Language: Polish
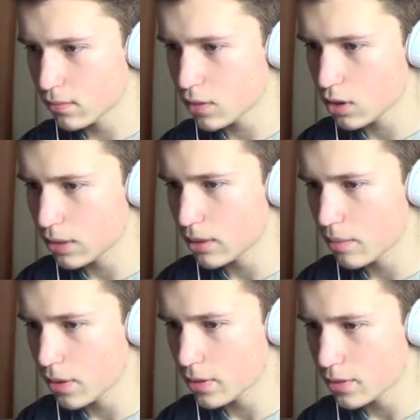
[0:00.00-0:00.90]
No i pewnie
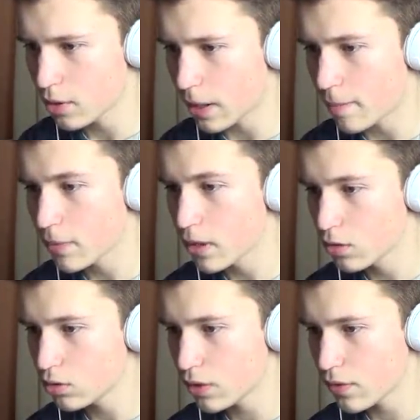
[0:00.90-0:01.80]
tak polecił, dobra.
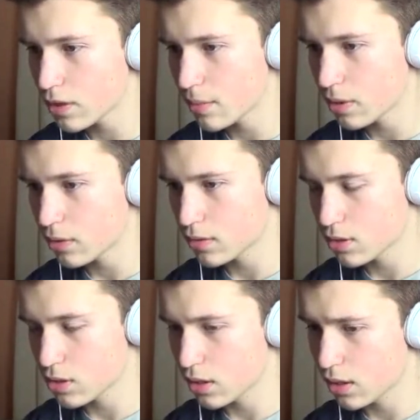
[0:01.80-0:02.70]
Tutaj właśnie mamy jakąś
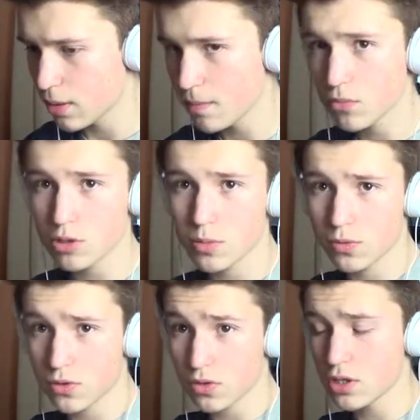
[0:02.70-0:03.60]
skrzynkę, możemy
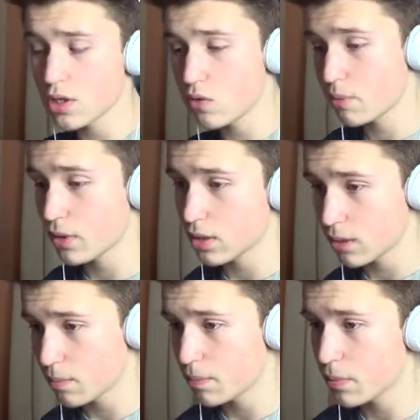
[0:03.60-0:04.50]
otworzyć i wypadnie
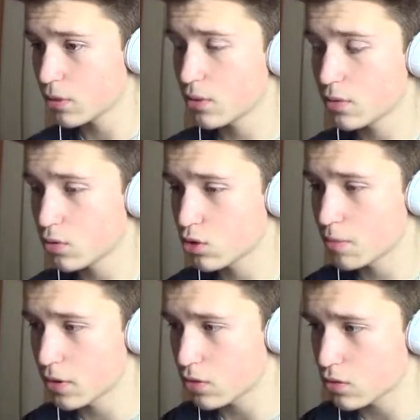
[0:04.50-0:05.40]
nam podobno dużo
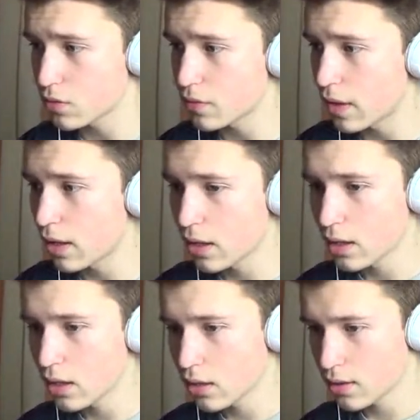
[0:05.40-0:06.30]
pieniążków.
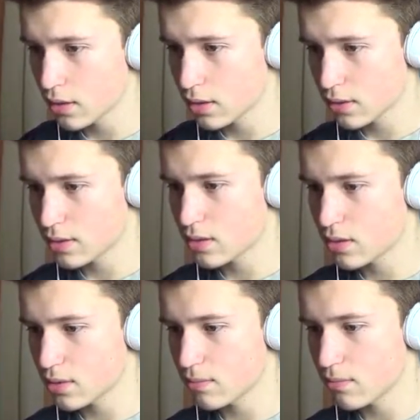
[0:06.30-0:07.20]
Więc
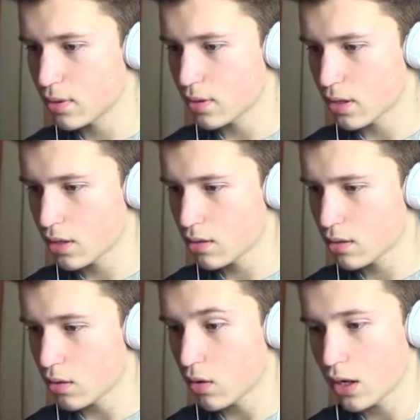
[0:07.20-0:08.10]
biorę...
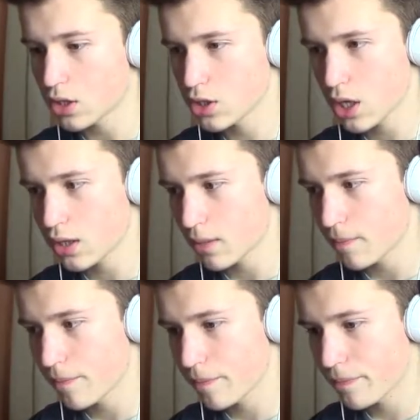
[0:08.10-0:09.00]
O, a
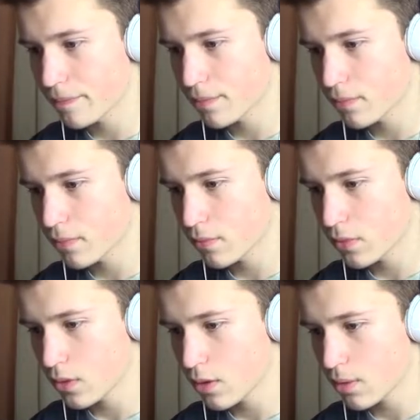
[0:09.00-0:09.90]
7.
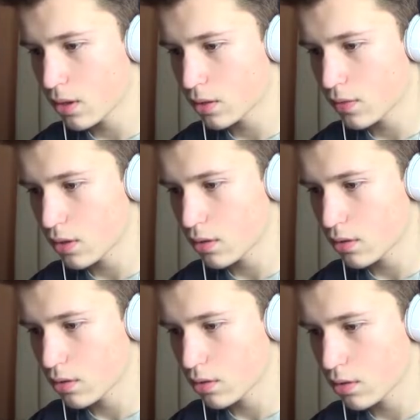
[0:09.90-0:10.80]
Dobra, otwieram.
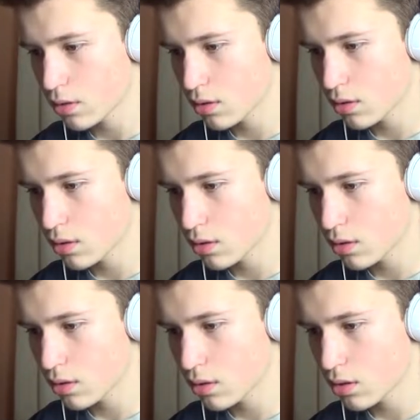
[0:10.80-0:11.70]

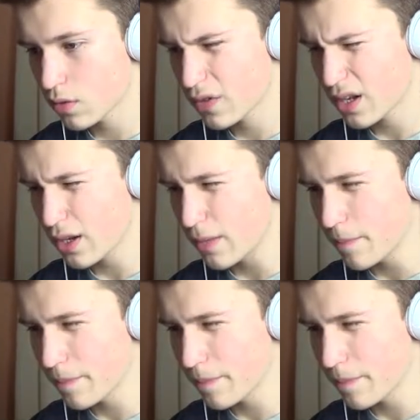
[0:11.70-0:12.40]
Otwieram.